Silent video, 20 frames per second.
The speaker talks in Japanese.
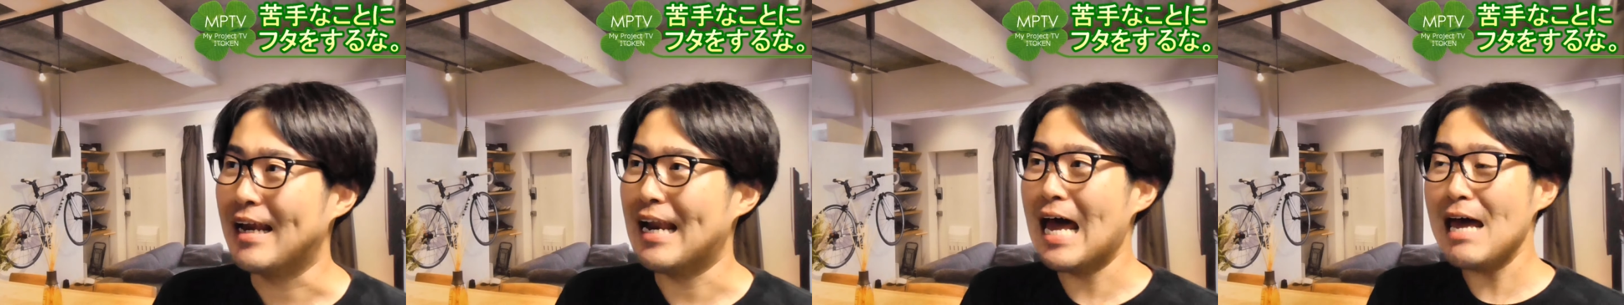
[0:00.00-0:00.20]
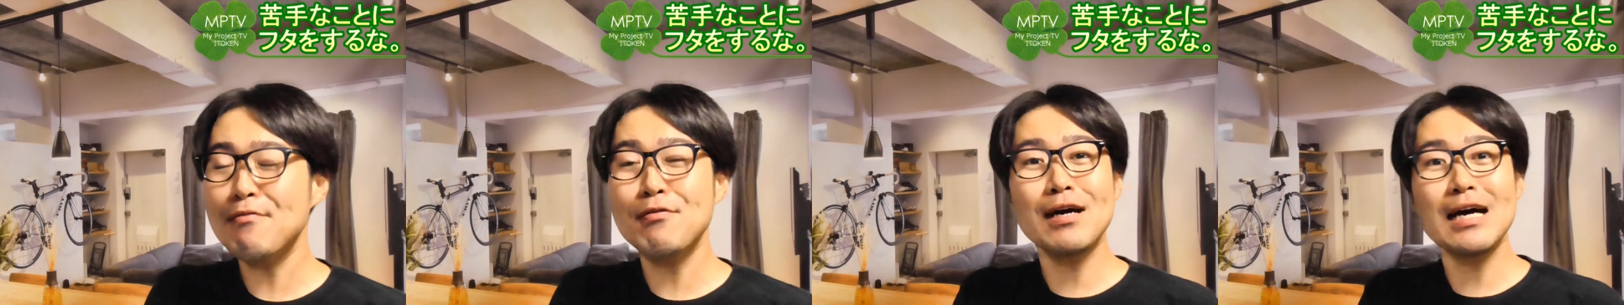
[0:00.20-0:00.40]

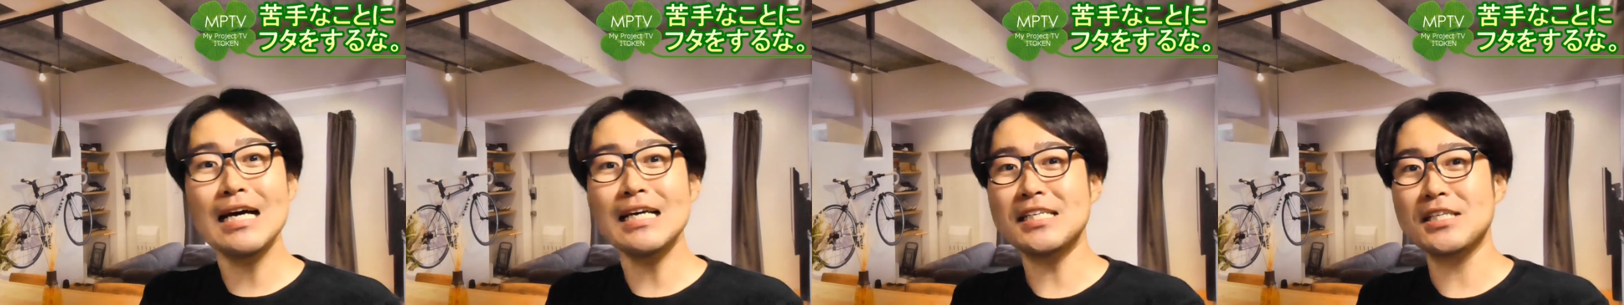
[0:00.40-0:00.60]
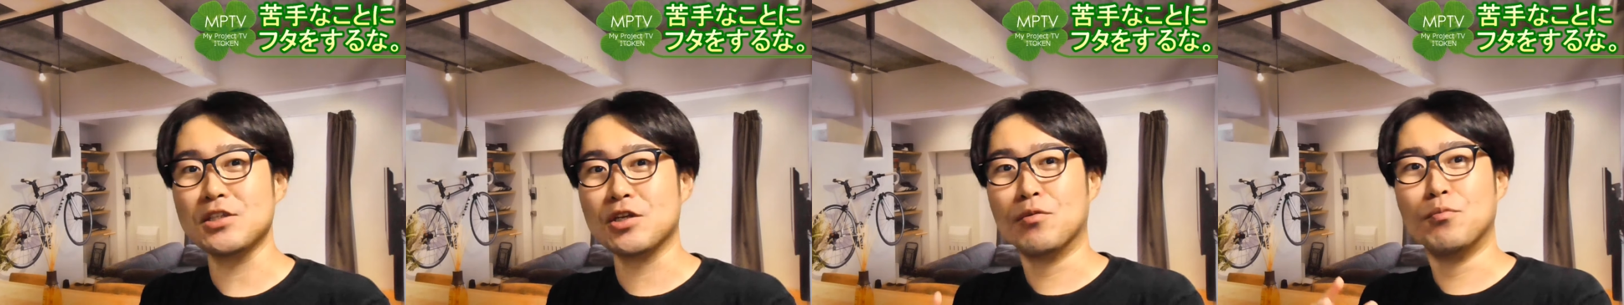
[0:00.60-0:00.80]
ライブ
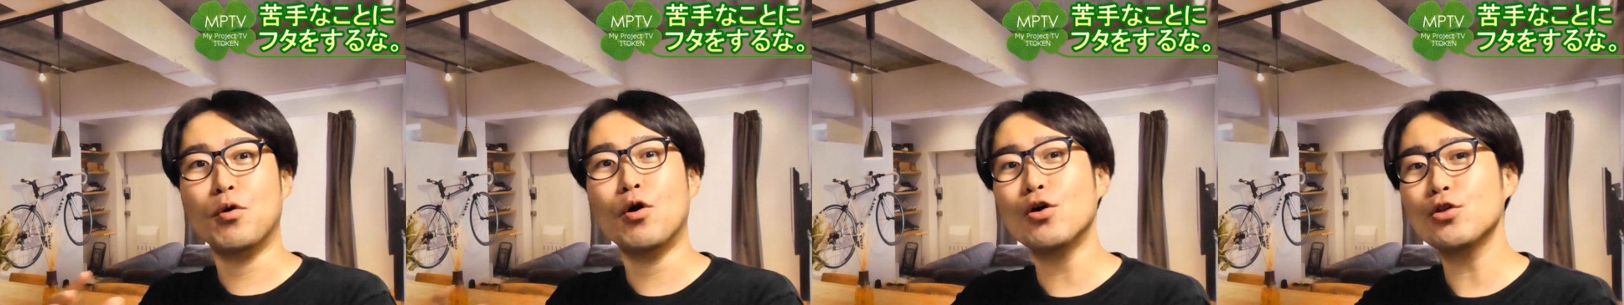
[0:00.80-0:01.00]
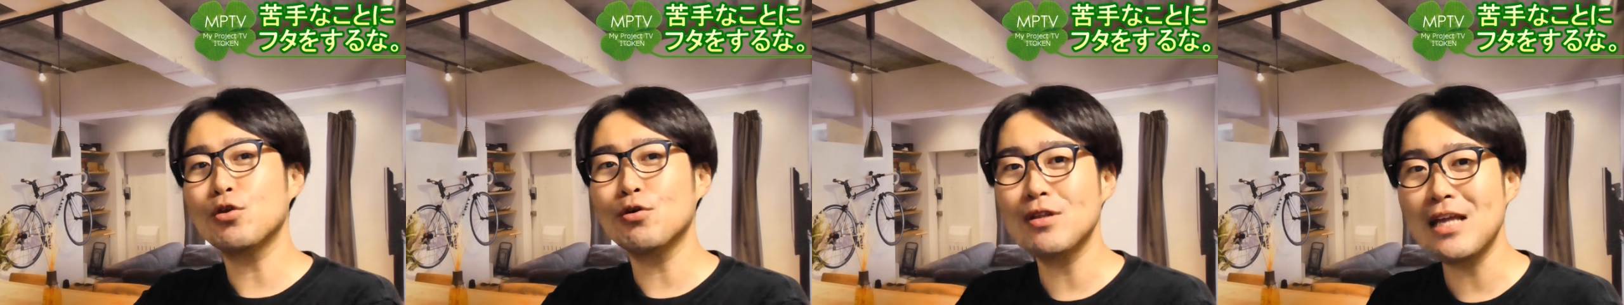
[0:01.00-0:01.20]
配信の
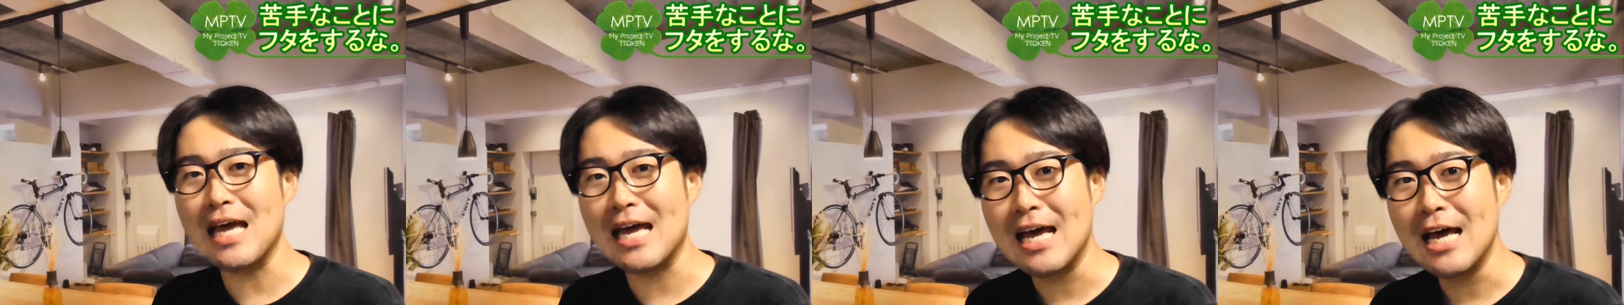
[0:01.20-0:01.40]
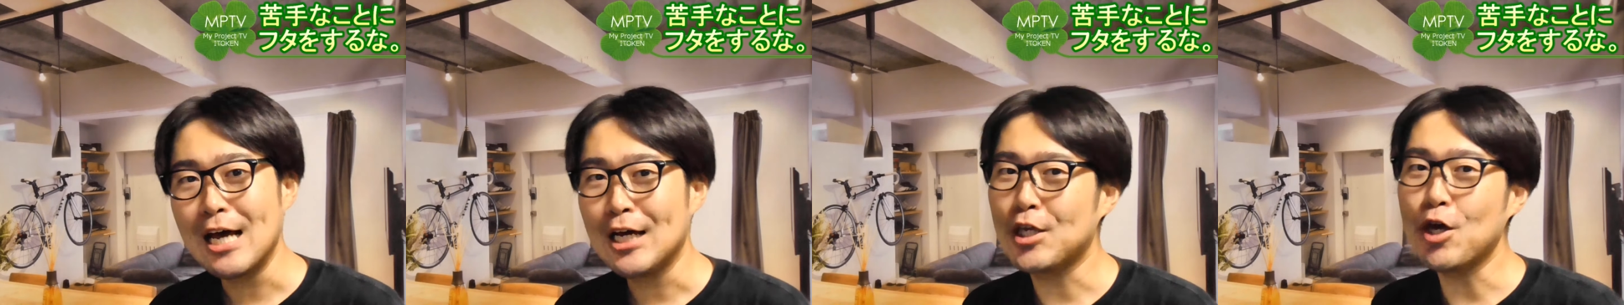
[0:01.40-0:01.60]
冒頭
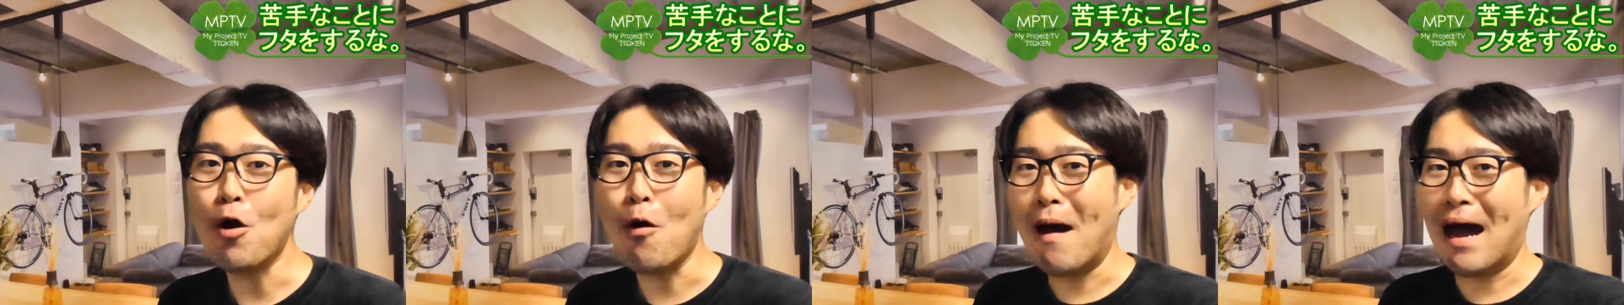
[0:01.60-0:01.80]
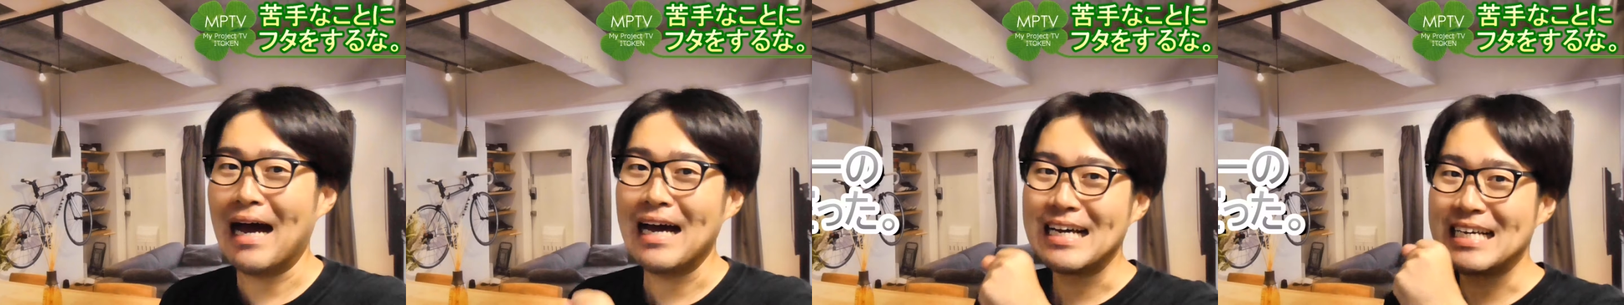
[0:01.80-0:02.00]
で今
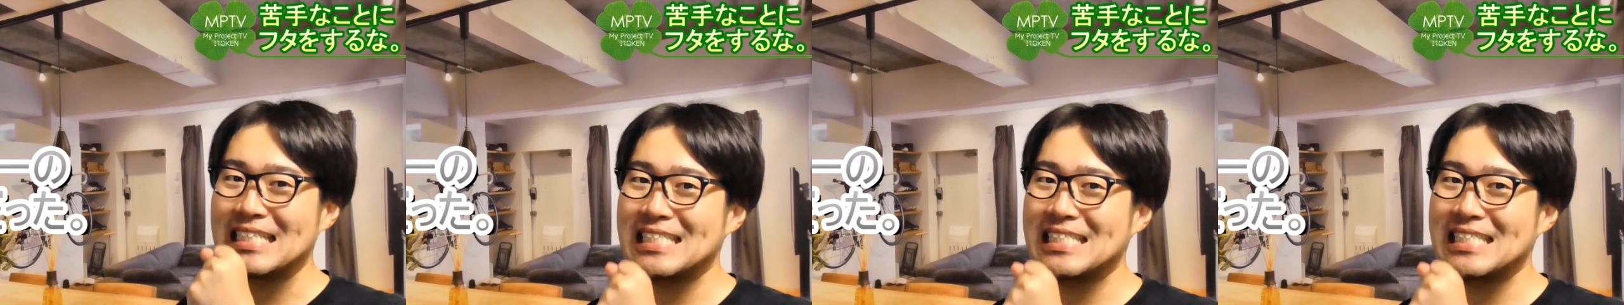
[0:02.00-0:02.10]
日は